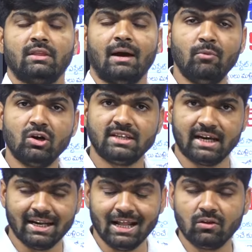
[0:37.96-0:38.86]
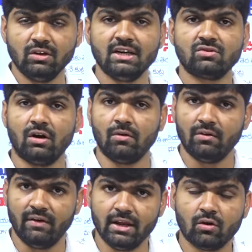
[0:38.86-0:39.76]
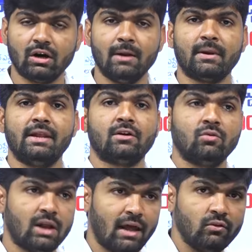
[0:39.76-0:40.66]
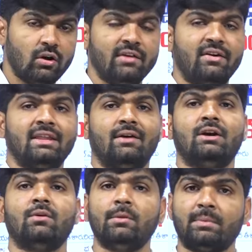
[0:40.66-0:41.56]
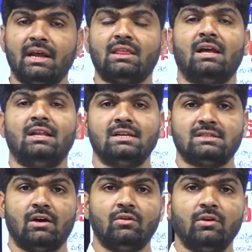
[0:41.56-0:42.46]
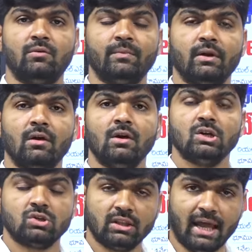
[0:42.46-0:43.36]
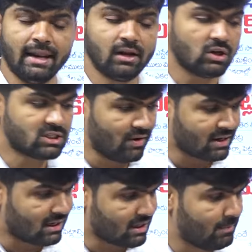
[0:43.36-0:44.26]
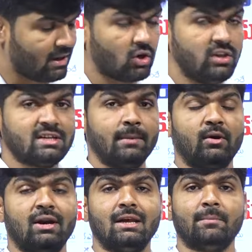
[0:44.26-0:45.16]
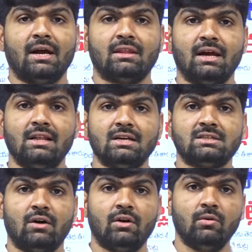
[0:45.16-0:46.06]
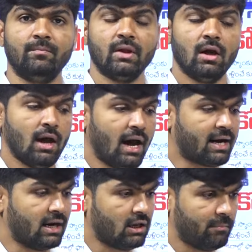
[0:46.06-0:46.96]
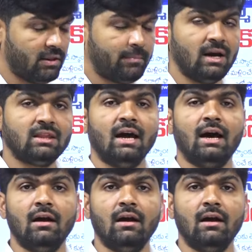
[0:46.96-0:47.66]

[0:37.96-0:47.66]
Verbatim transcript: తమ్ముడు జగనాలతో చేసుకున్నటువంటి వెయ్యి కోట్ల ప్రాజెక్టు కూడా అందులోనే పెడదామనేటువంటి ప్రయత్నాలు చేస్తూ ఉన్నాడు సో దానికోసం అక్కడికి మెట్రో తీసుకుపోవడానికి ప్రయత్నాలు చేస్తూ ఉన్నాడు అక్కడికి పెద్ద పెద్ద